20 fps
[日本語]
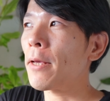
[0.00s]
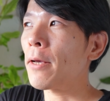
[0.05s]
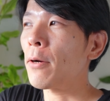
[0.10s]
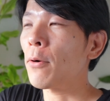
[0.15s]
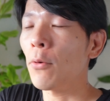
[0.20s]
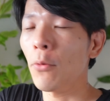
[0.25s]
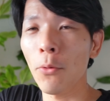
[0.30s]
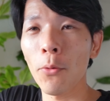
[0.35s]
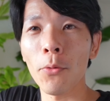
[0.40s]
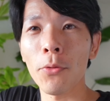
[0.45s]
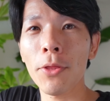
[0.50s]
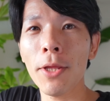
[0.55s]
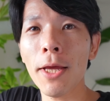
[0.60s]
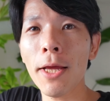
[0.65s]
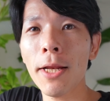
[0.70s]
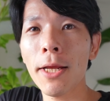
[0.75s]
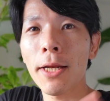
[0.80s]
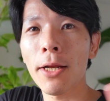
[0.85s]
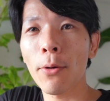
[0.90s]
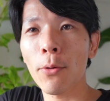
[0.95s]
この
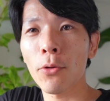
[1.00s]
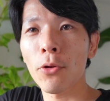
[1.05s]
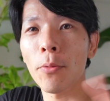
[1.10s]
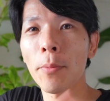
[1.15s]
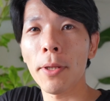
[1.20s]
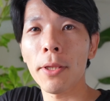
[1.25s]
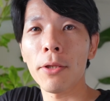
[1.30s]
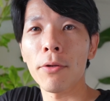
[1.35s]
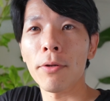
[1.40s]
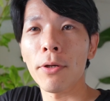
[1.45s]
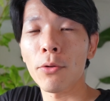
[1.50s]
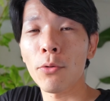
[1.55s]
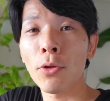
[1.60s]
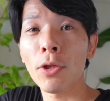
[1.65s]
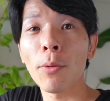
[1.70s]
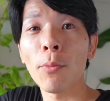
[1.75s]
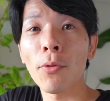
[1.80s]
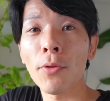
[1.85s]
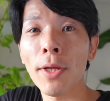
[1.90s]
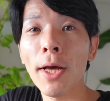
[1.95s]
丁寧な言葉っていうのがと
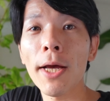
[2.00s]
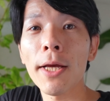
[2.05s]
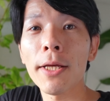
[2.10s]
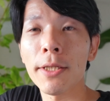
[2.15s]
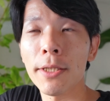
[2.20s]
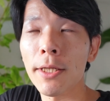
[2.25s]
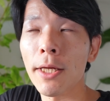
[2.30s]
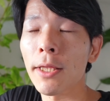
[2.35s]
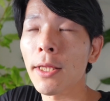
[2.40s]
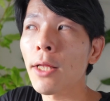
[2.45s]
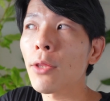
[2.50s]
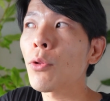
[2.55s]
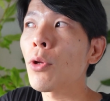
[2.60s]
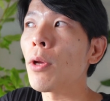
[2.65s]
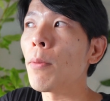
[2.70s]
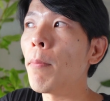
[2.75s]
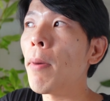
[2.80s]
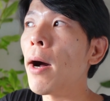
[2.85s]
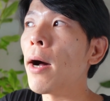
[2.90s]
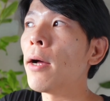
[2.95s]
ても大事で、例
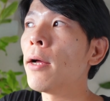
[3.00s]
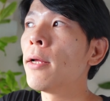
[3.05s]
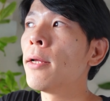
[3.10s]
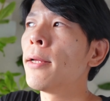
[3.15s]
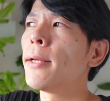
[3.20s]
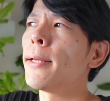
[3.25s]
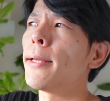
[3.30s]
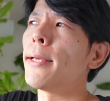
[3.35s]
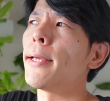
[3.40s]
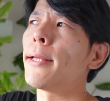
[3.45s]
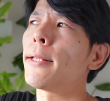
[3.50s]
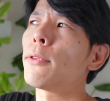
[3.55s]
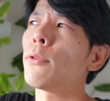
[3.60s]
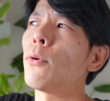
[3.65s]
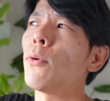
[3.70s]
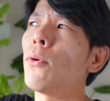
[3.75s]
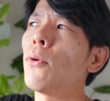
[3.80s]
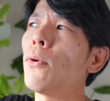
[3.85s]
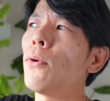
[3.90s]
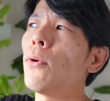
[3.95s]
えば、えっ
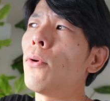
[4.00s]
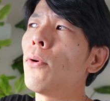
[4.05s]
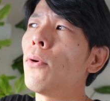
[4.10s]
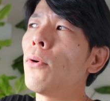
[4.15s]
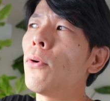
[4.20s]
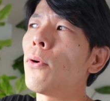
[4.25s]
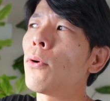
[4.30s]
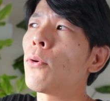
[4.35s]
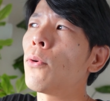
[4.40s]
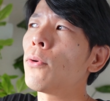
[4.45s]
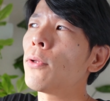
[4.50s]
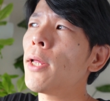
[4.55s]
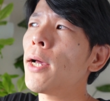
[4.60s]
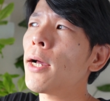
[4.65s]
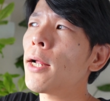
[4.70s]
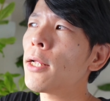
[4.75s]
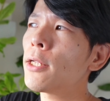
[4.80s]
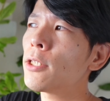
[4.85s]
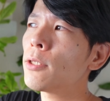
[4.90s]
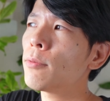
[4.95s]
と、こうだ
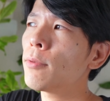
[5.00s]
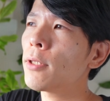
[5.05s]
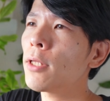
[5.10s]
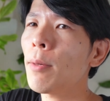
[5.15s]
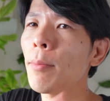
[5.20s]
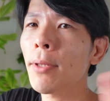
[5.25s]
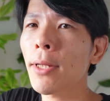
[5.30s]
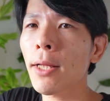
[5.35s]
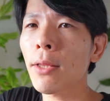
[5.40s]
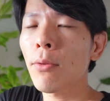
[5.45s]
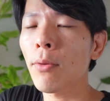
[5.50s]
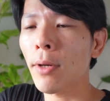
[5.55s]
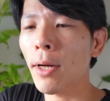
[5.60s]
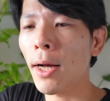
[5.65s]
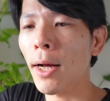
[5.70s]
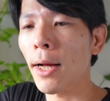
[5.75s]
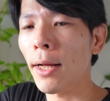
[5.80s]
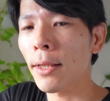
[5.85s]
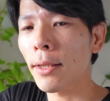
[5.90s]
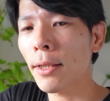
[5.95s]
から自分はダメだと
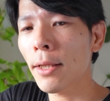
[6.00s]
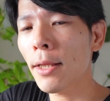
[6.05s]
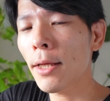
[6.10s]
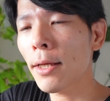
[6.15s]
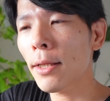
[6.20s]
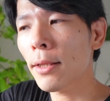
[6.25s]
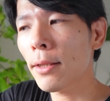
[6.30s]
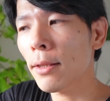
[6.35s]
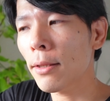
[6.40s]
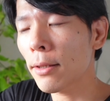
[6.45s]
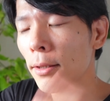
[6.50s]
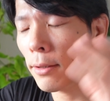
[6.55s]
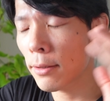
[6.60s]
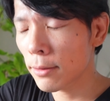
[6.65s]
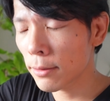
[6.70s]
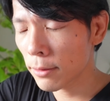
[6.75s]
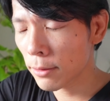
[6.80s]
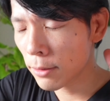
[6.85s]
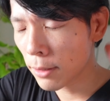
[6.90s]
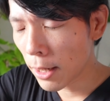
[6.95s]
かで、う
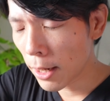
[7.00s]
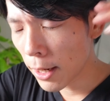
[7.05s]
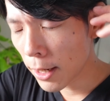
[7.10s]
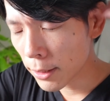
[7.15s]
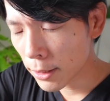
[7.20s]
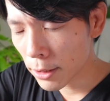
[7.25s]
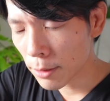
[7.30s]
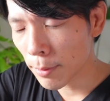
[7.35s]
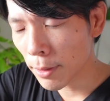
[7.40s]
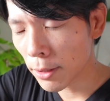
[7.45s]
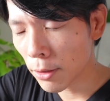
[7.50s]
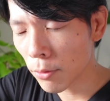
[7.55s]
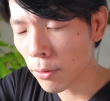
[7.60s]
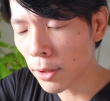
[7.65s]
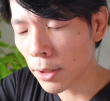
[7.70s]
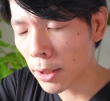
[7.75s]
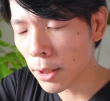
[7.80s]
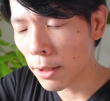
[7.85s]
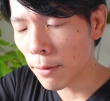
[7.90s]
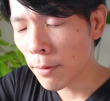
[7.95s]
ん、考えてしまった
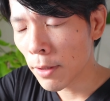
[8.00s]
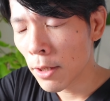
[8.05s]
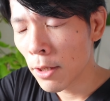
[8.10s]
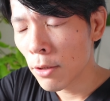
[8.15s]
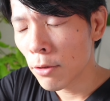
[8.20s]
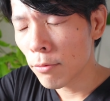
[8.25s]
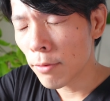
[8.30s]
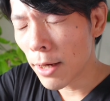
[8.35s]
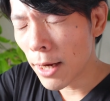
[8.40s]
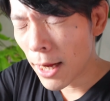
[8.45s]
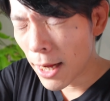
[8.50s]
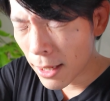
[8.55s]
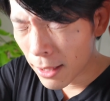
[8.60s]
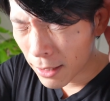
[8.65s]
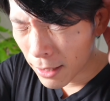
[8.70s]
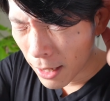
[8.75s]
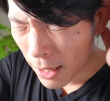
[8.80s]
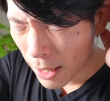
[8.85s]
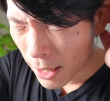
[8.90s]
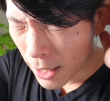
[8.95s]
時に、う
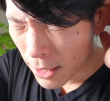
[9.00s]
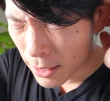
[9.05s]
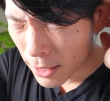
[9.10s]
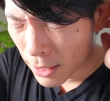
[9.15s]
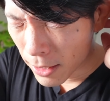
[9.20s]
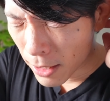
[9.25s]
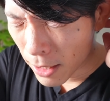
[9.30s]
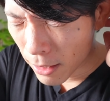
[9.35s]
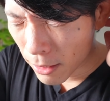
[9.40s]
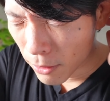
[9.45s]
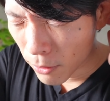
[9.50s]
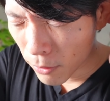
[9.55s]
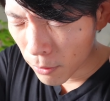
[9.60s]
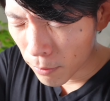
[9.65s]
わー、考えちゃった。